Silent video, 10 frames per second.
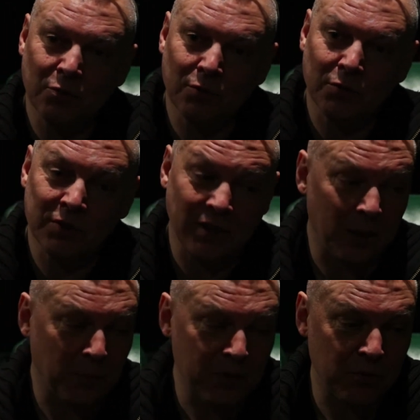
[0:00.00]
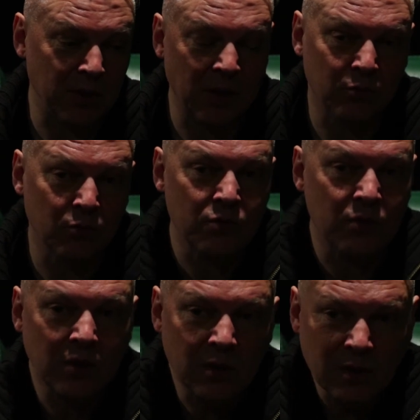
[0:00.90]
de nouveau. C'est après ce
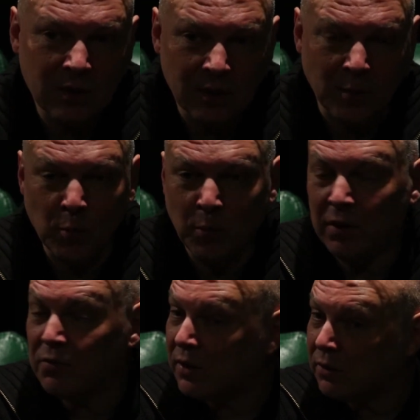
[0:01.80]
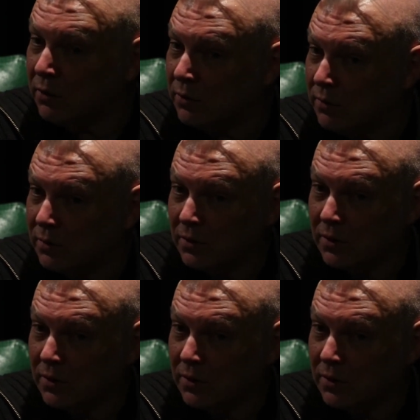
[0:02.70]
hiatus d'à peu près 20 ans,